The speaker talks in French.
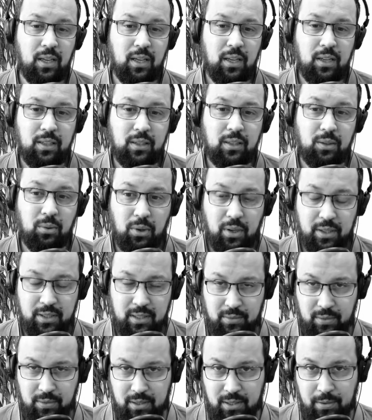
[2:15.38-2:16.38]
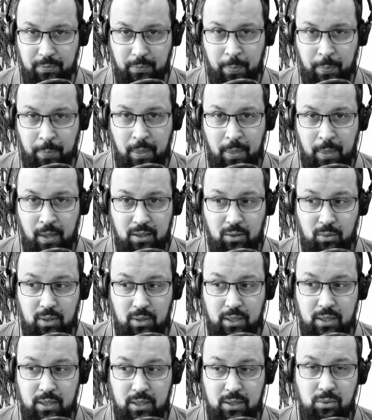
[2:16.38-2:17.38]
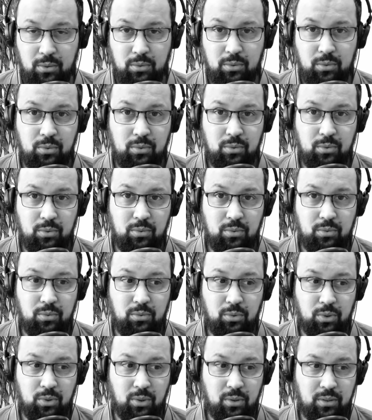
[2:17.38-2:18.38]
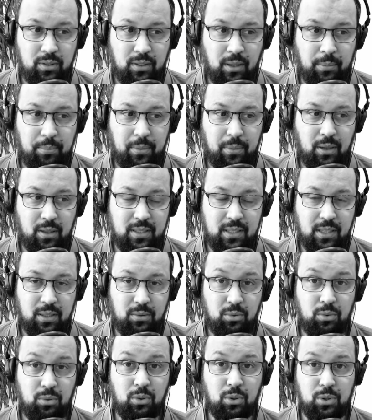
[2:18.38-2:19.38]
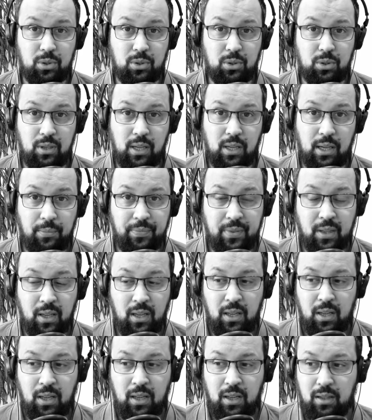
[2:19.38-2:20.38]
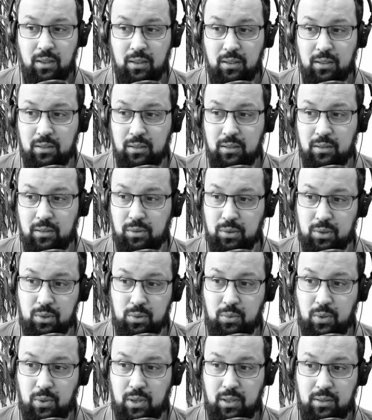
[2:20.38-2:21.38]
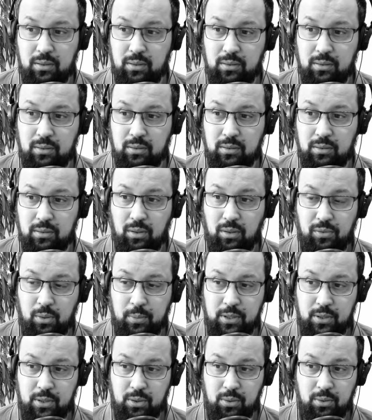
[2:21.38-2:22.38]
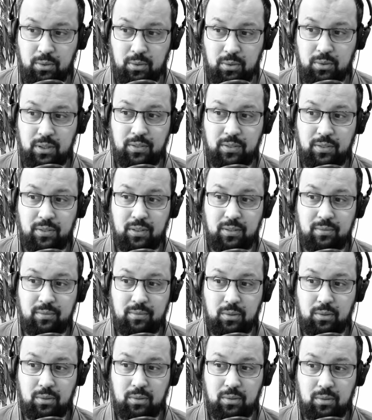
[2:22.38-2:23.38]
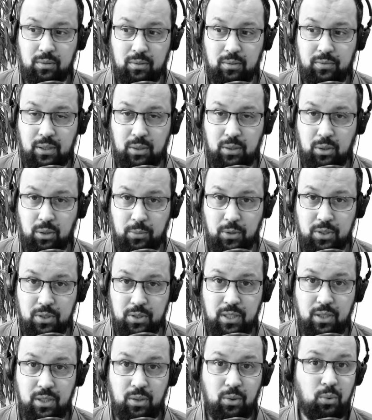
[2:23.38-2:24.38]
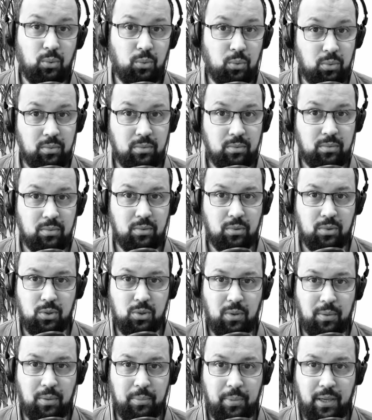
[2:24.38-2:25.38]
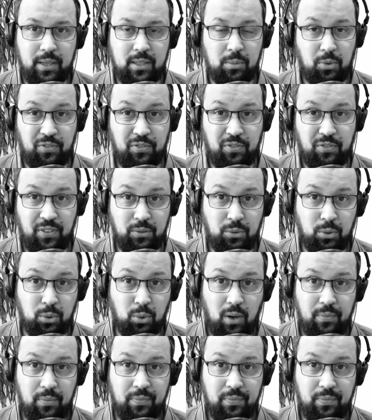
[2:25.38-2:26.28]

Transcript: dans leur activité. Donc la question du, temps n'a pas cette urgence-là. qu'on soit en formation, qu'on est vient de commencer ou qu'on soit par exemple en fin de droit,